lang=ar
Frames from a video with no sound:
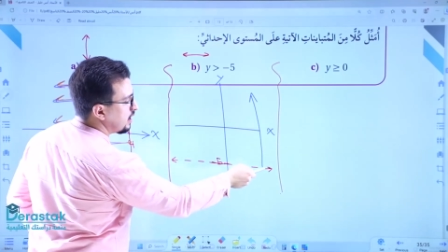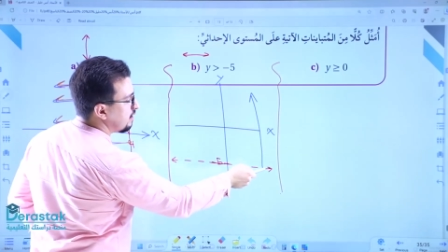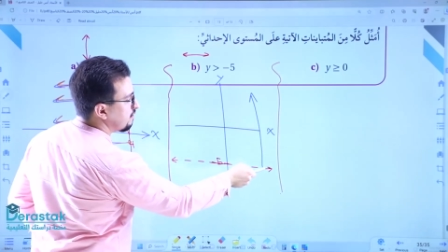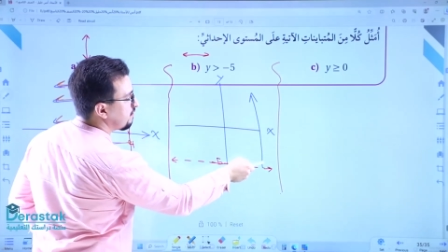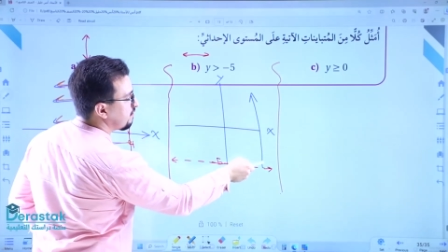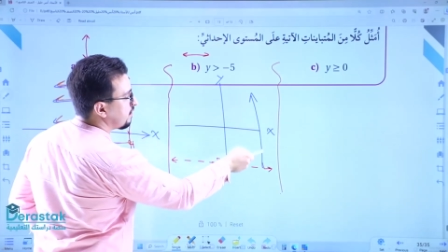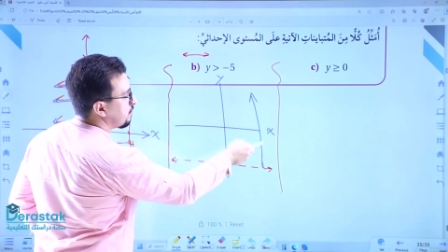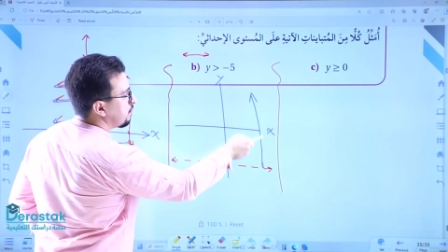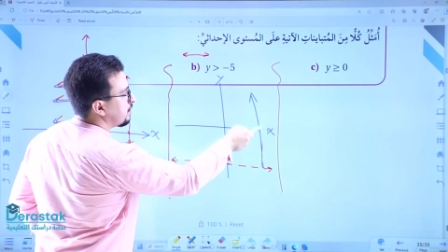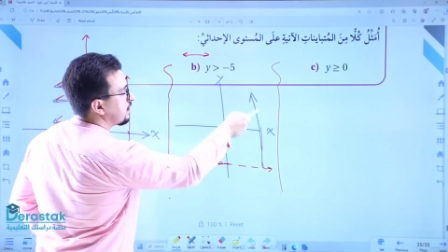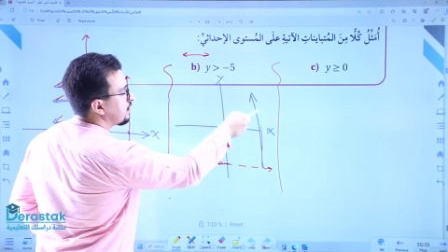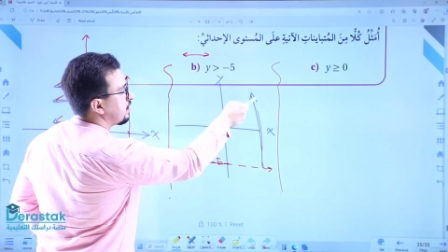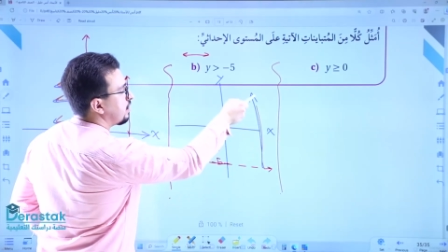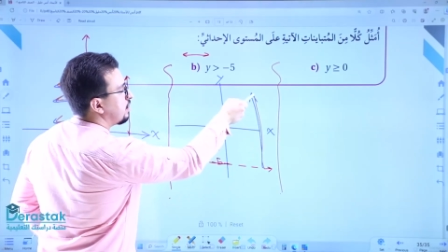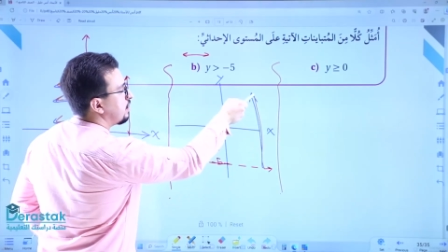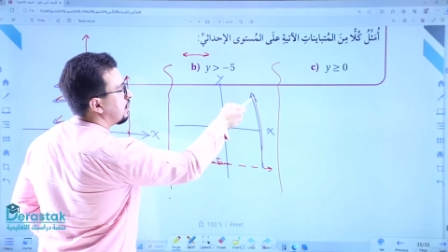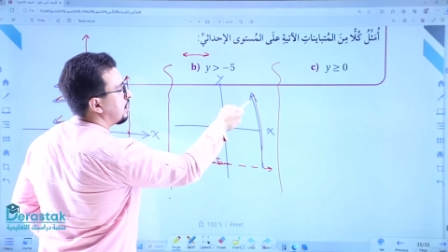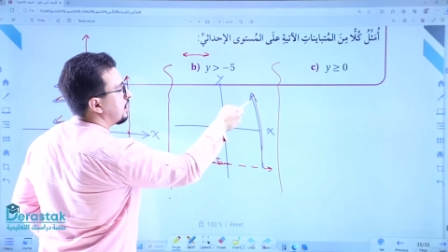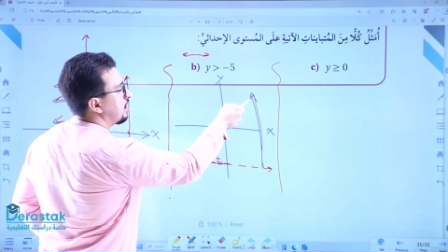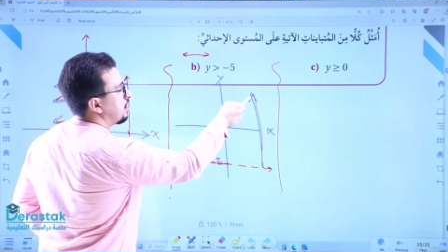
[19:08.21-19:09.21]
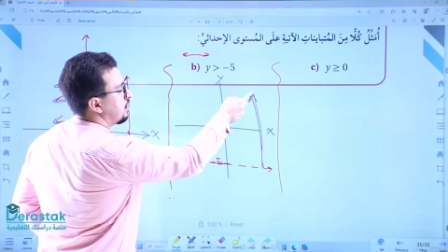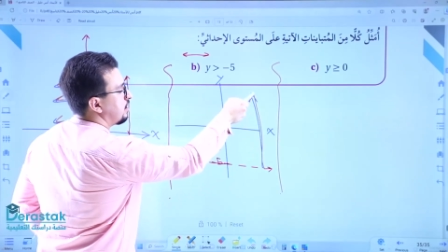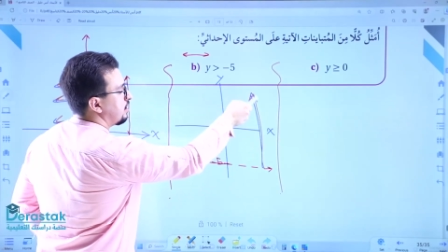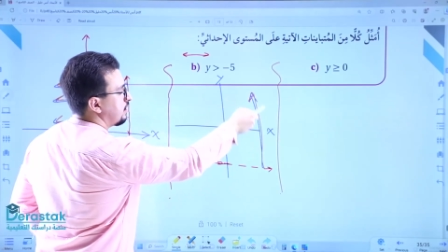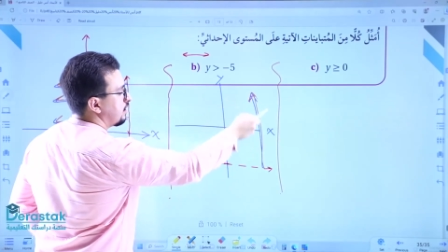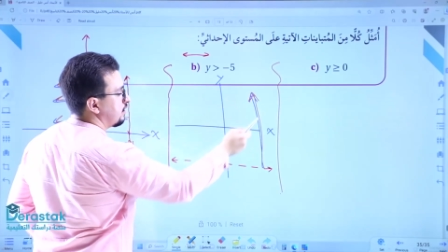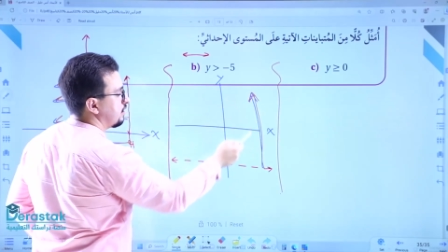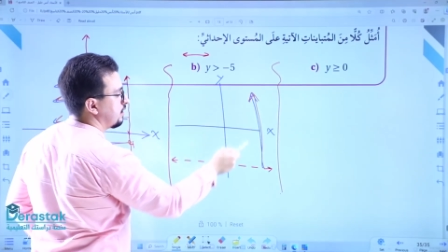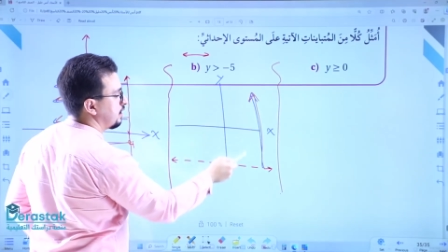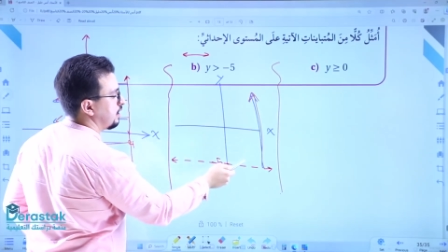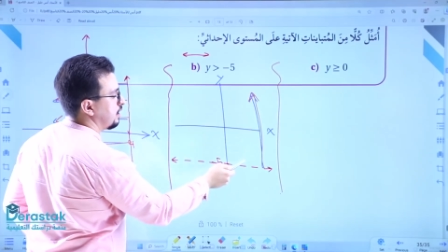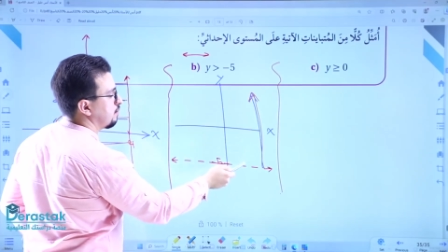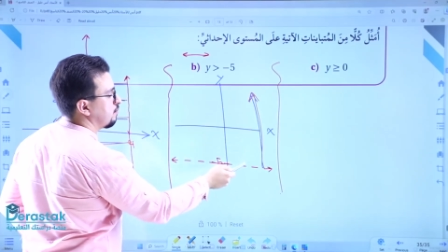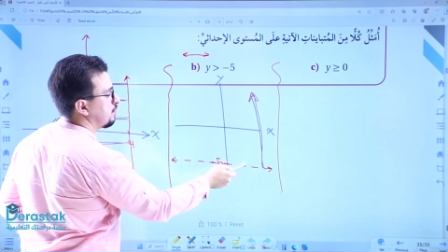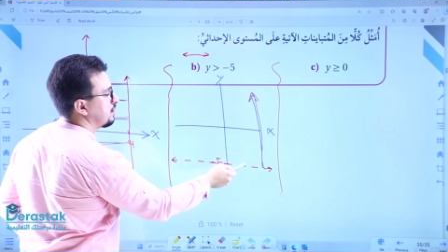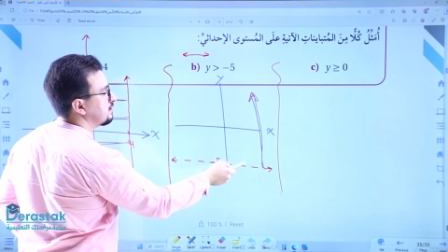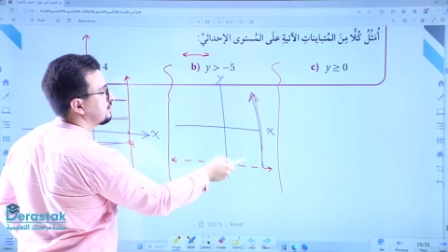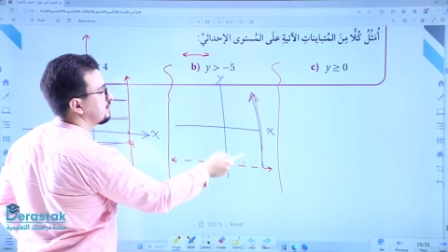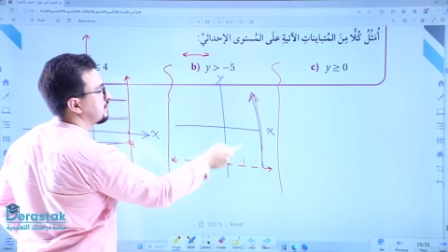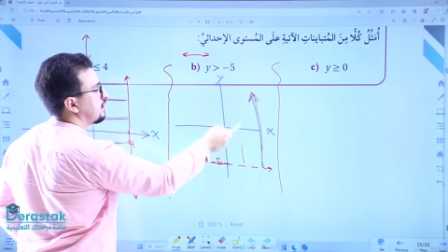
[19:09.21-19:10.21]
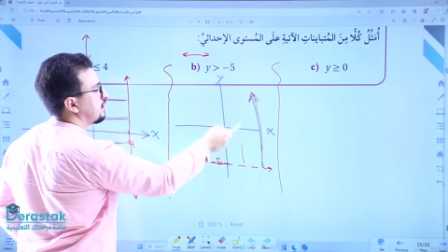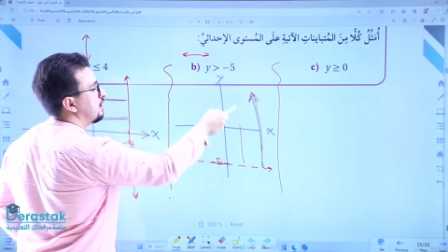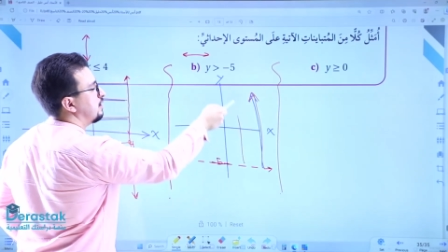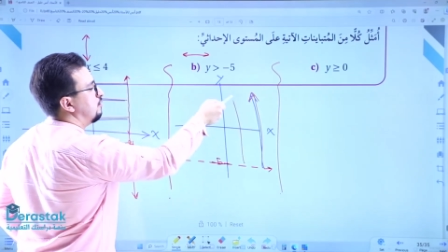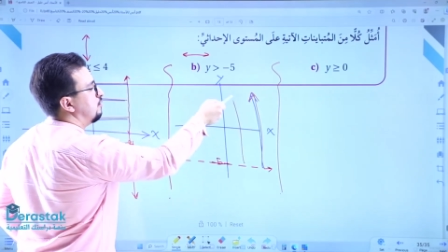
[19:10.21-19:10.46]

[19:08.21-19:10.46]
فبظلل المنطقة